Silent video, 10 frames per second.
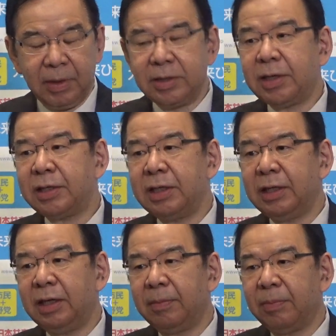しか
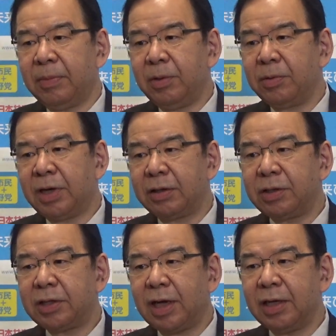し日本学
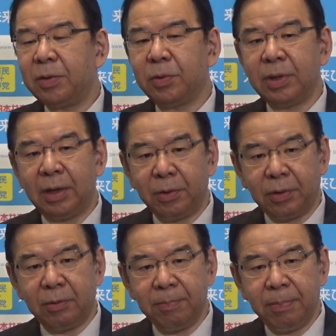術会議法で
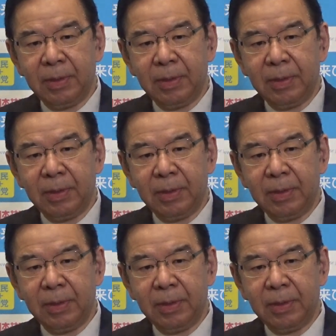の